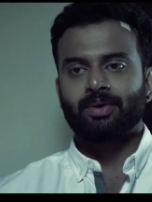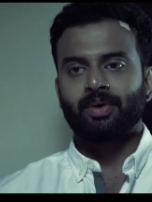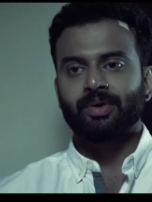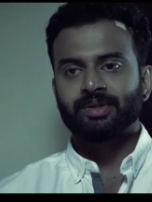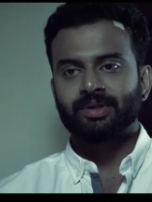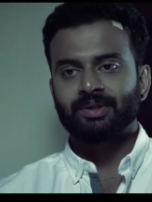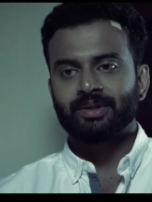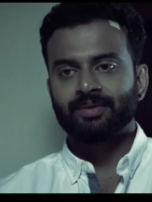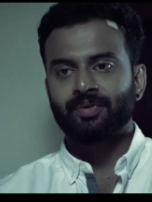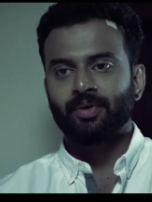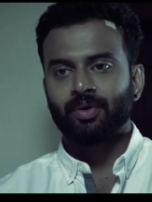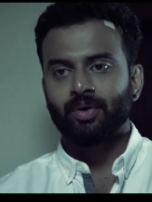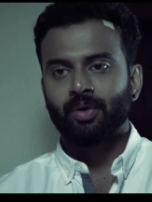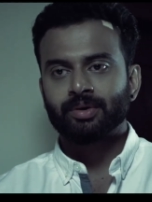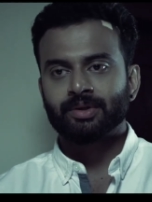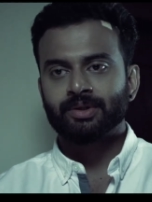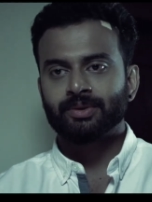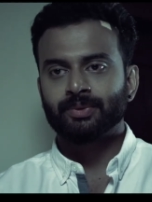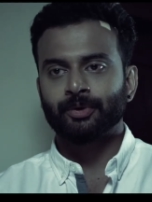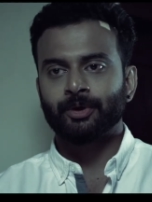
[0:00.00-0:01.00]
కాసేపు తర్వాత
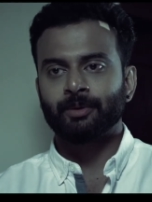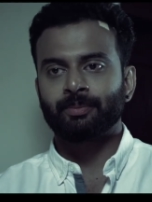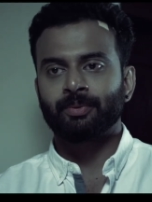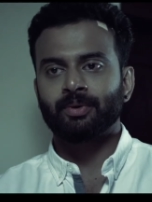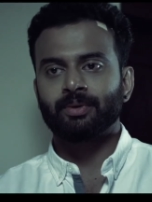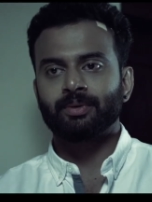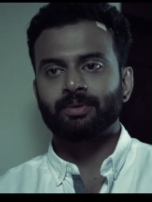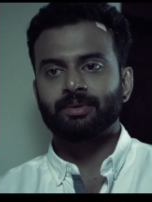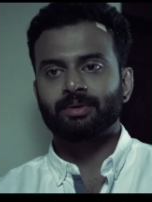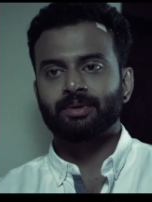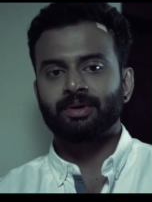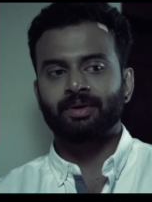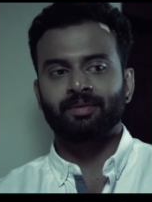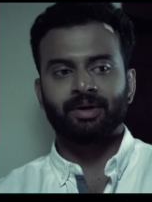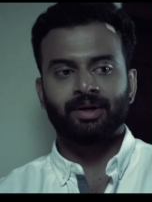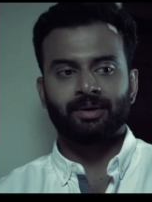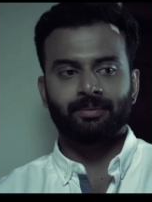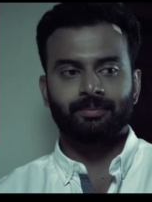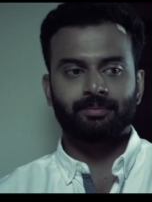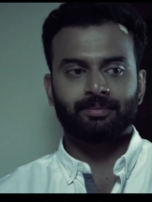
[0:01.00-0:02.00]
ఫోన్ ఆన్ చేశాక
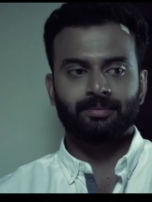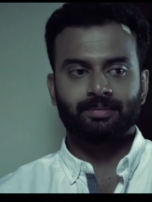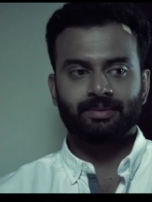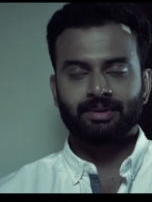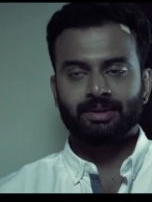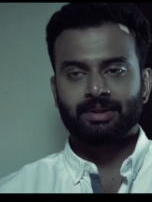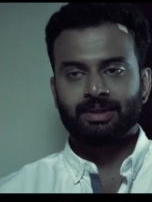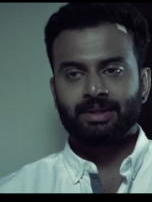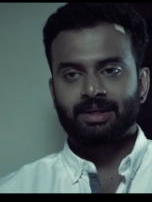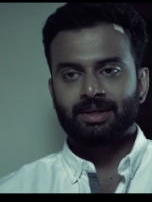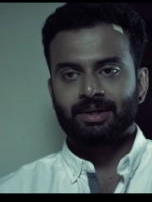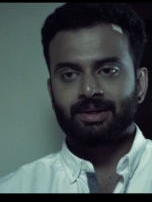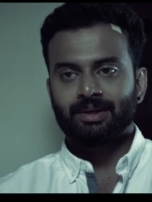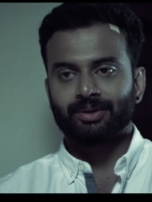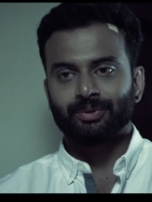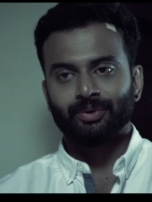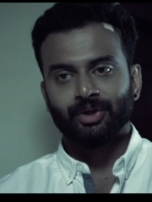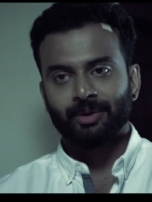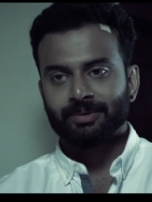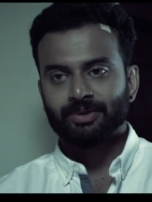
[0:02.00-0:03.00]
తను
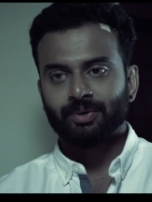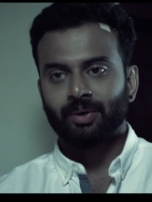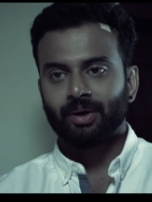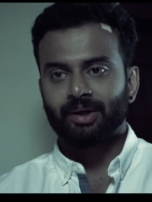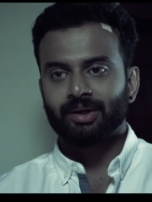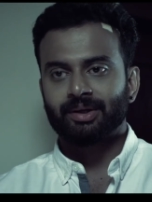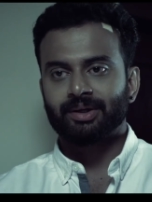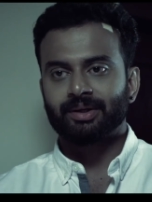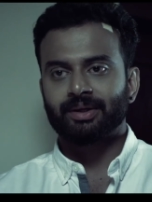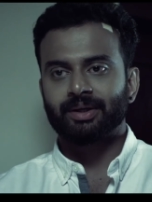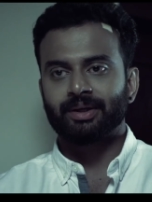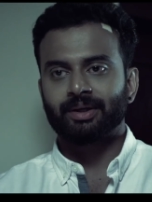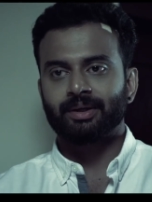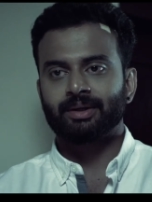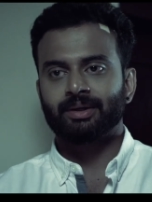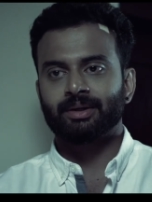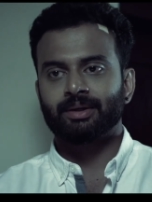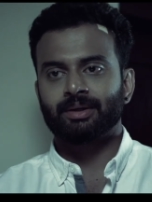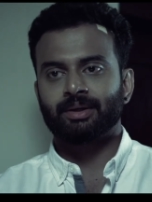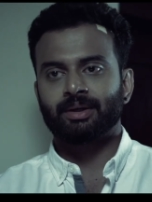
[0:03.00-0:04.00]
మిస్డ్ కాల్ ఉంది
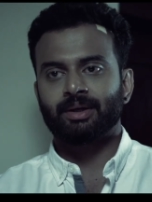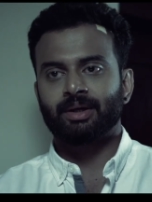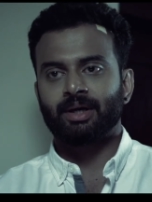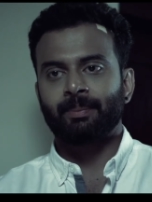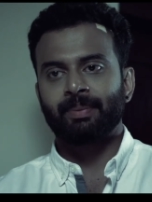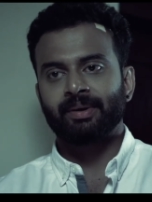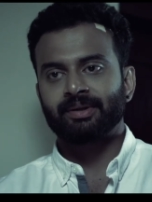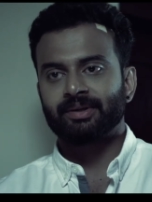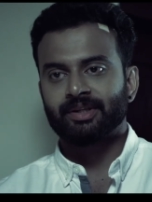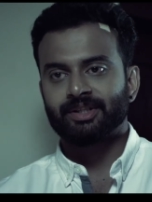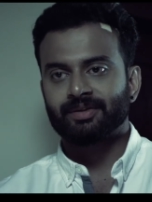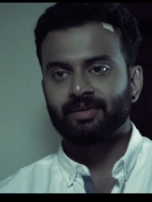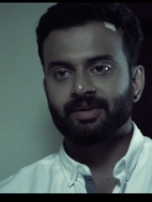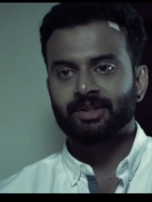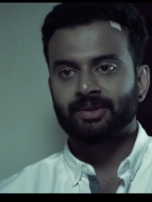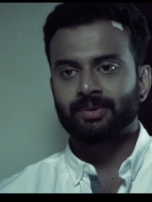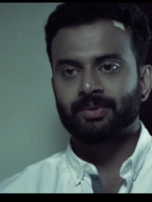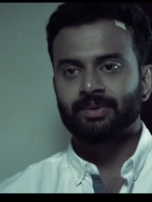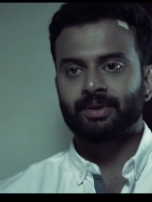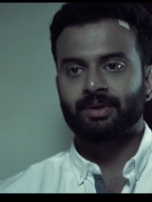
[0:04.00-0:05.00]
తర్వాత నేనే
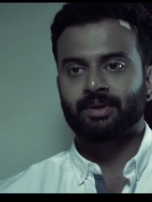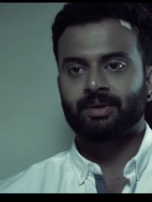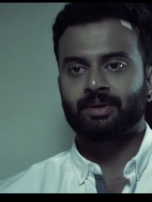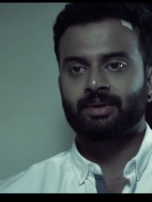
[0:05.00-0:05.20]
కాల్ చేశాను